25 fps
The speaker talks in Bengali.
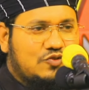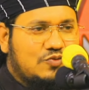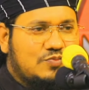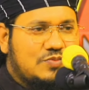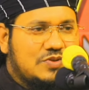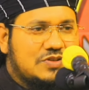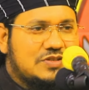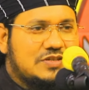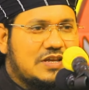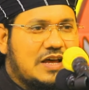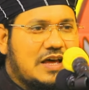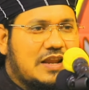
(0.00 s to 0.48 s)

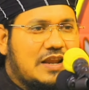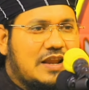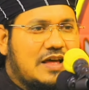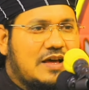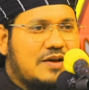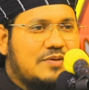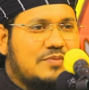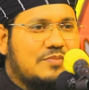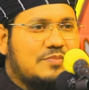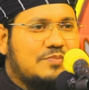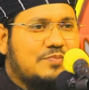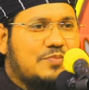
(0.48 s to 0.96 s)
তুমি
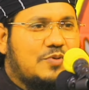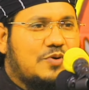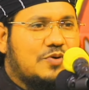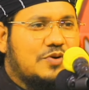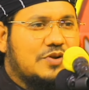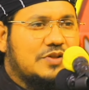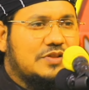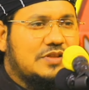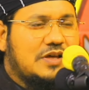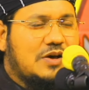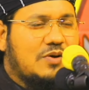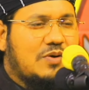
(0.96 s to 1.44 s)
সালাম
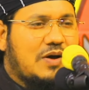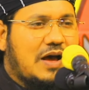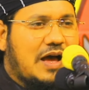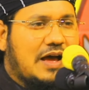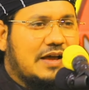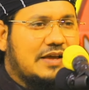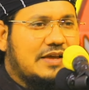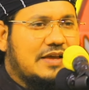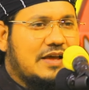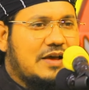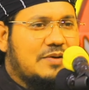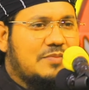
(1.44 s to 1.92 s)
পরে দাও
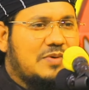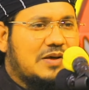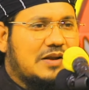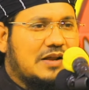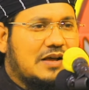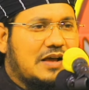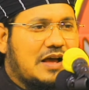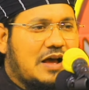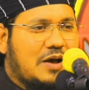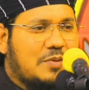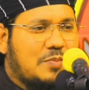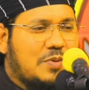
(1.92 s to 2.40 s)
আগে
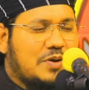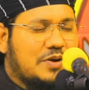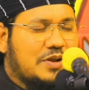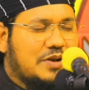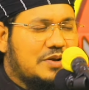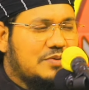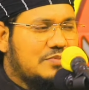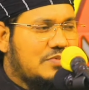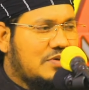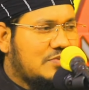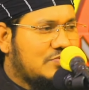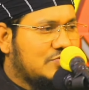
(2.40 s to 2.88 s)
আমার
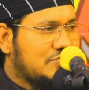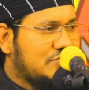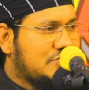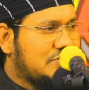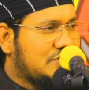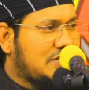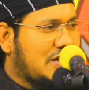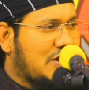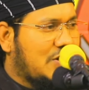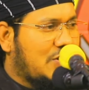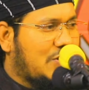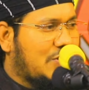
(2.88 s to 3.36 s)
খাবারের
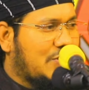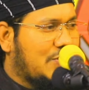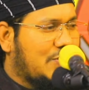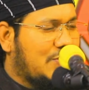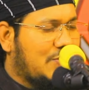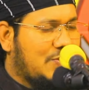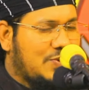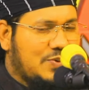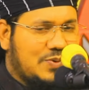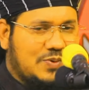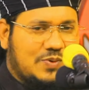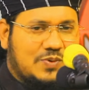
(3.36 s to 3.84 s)
ব্যবস্থা
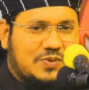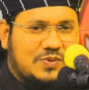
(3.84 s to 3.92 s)
করো